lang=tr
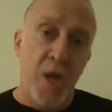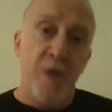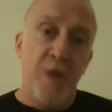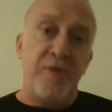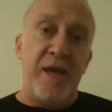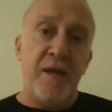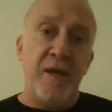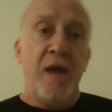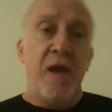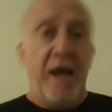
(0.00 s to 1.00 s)
Ve
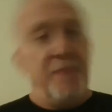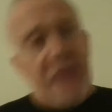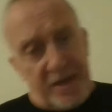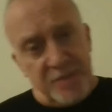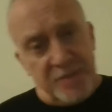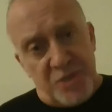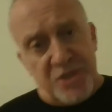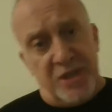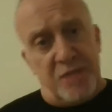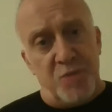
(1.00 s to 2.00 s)
hem yardım için
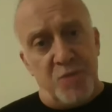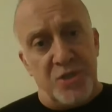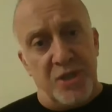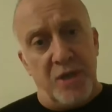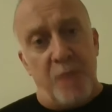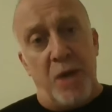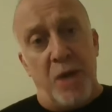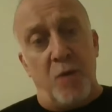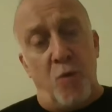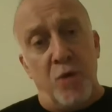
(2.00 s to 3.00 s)
gitmiştik ama
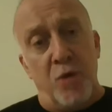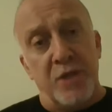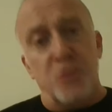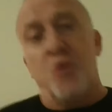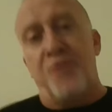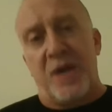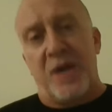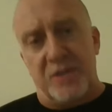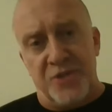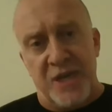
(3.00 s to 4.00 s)
orada çok farklı
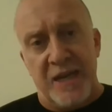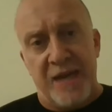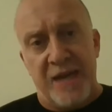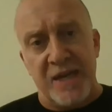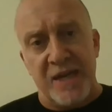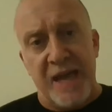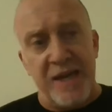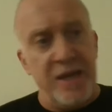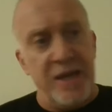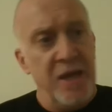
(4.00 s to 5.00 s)
şeyler var. Yani
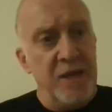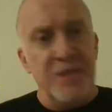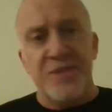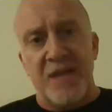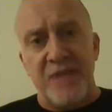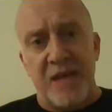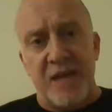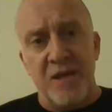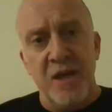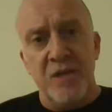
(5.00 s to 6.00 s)
insanlar
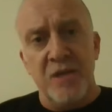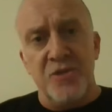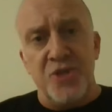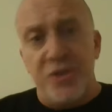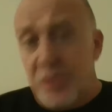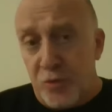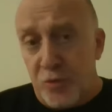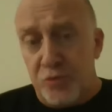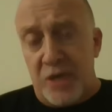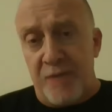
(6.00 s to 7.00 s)
canını
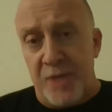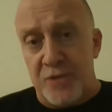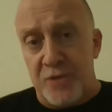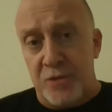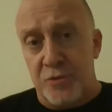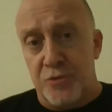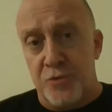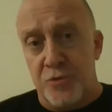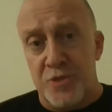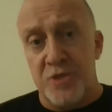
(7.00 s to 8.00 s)
kurtarmaya çalışıyor.
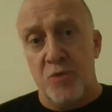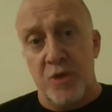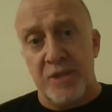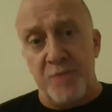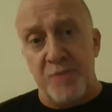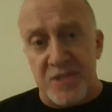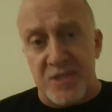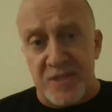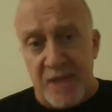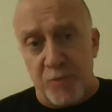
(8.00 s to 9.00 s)
Sizin orada bir
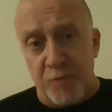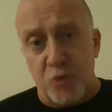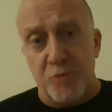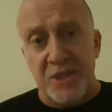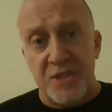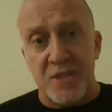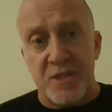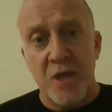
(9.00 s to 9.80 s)
sistem kurmanız,